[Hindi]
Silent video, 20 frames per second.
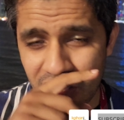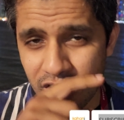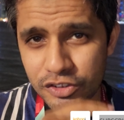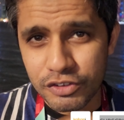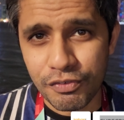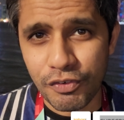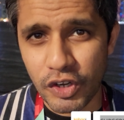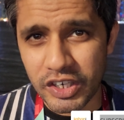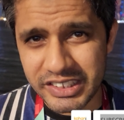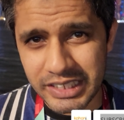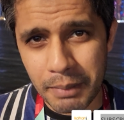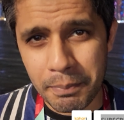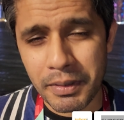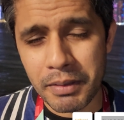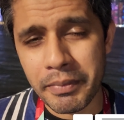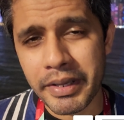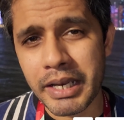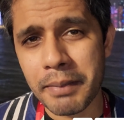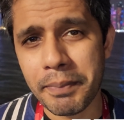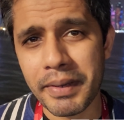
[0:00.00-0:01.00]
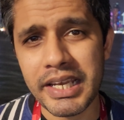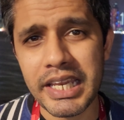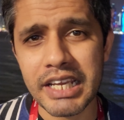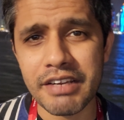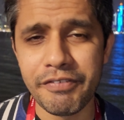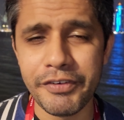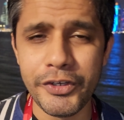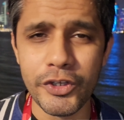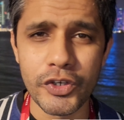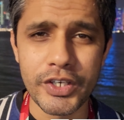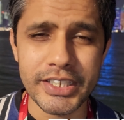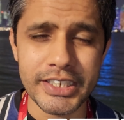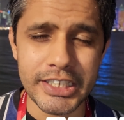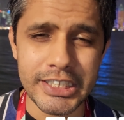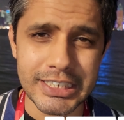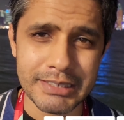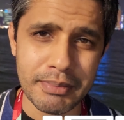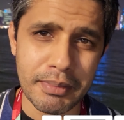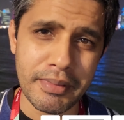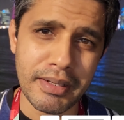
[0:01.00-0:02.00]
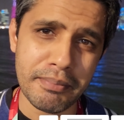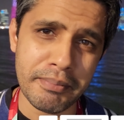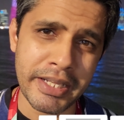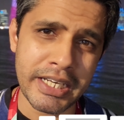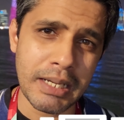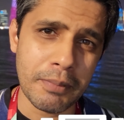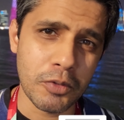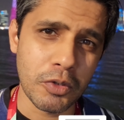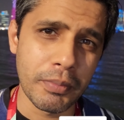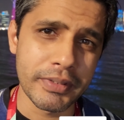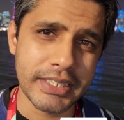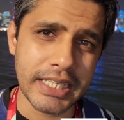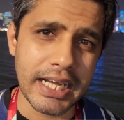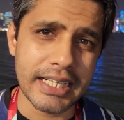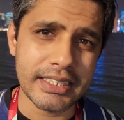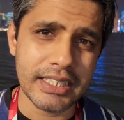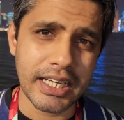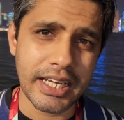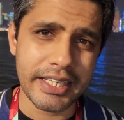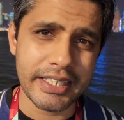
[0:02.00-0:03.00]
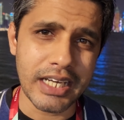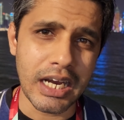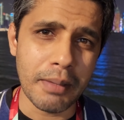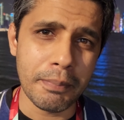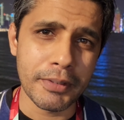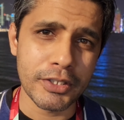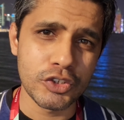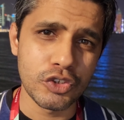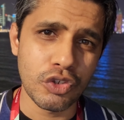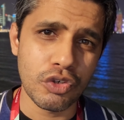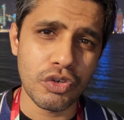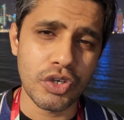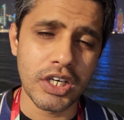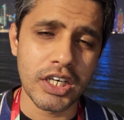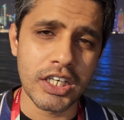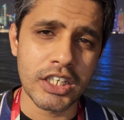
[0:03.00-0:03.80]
सो फॉर एग्जाम्पल मैंने पहले एक वीडियो की थी जिसमें मैंने आपको बताया था कि यहाँ पर जो